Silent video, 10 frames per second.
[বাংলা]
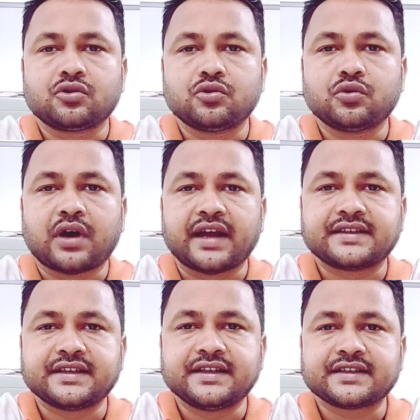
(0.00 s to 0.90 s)
তো
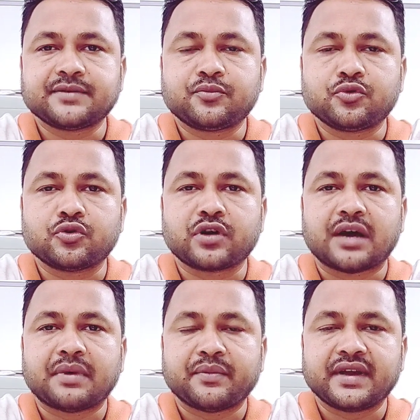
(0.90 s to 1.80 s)
আইসিডিএস এর পুরো
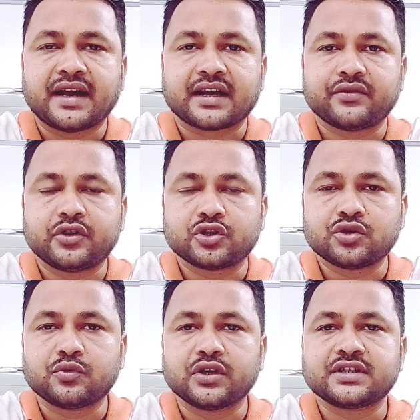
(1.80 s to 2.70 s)
নাম আমি আগের
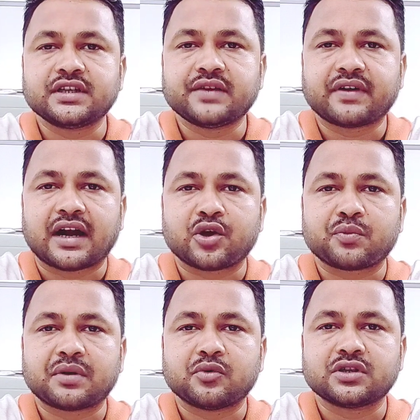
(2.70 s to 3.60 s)
ভিডিওতেও বলেছি এবার আরও
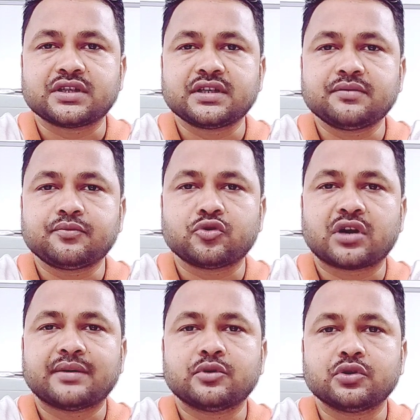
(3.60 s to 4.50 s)
একবার বলছি পুরো
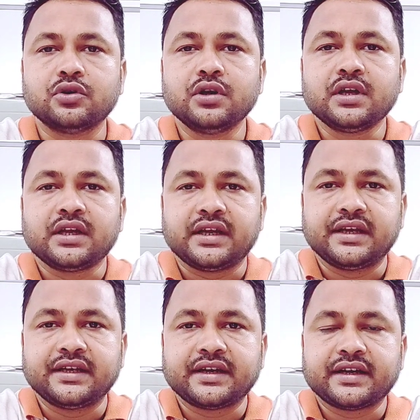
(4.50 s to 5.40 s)
নাম হলো
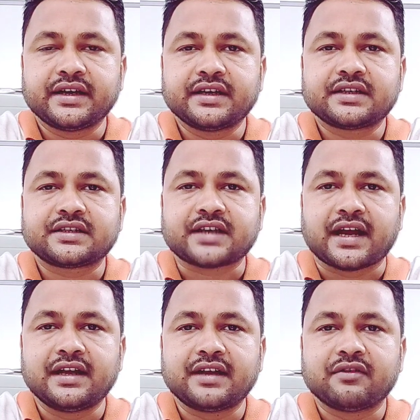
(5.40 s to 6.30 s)
ইন্টিগ্রেটেড
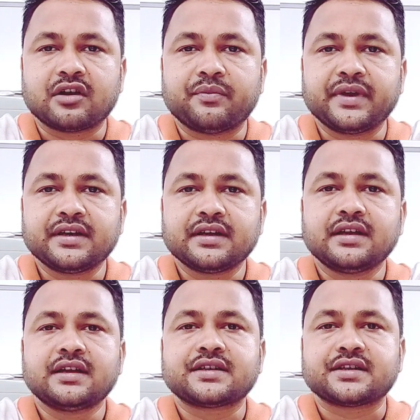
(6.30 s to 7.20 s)
চাইল্ড ডেভেলপমেন্ট
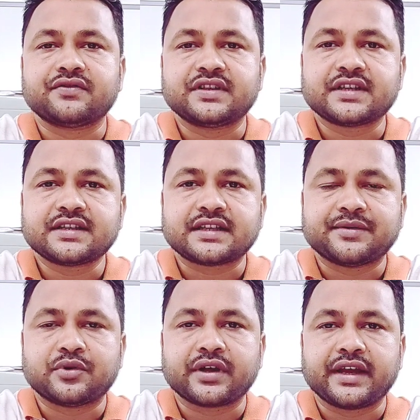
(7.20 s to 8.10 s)
সার্ভিসেস
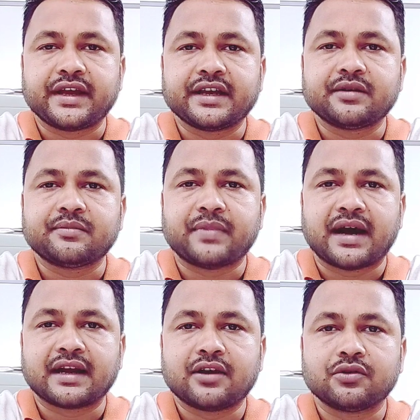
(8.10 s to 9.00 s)
এবং এর
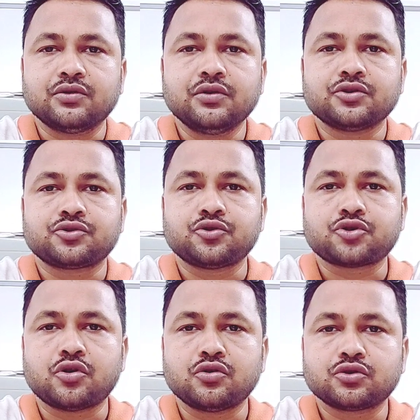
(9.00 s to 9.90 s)
বাংলা হলো
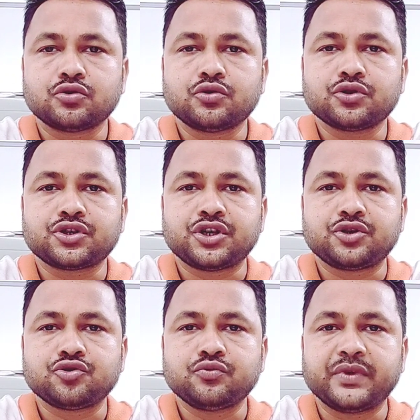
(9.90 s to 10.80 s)
সুসংহত
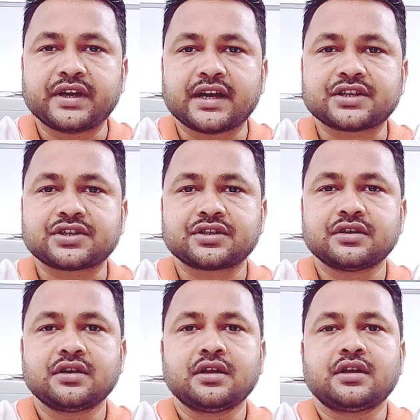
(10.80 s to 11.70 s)
শিশু বিকাশ
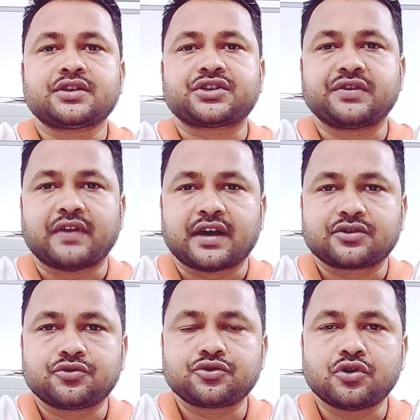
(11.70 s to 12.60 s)
সেবা
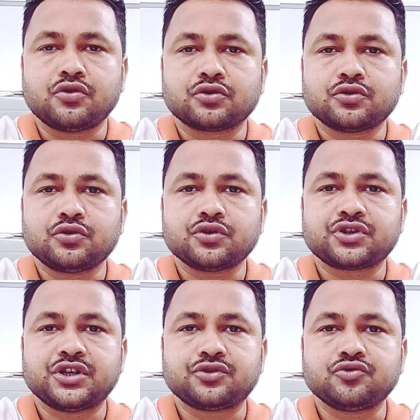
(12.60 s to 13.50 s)
সুসংহত
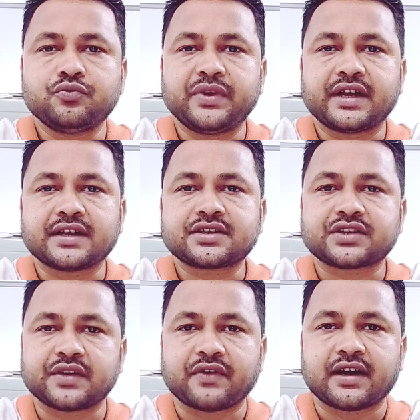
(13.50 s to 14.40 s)
শিশু বিকাশ
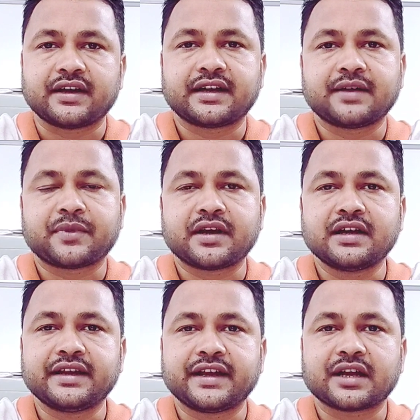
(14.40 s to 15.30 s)
সেবা এটা আপনারা
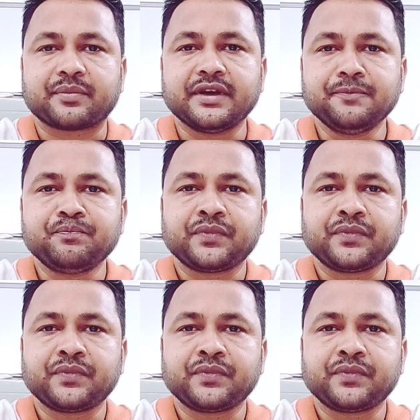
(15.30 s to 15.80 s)
লিখে রাখবেন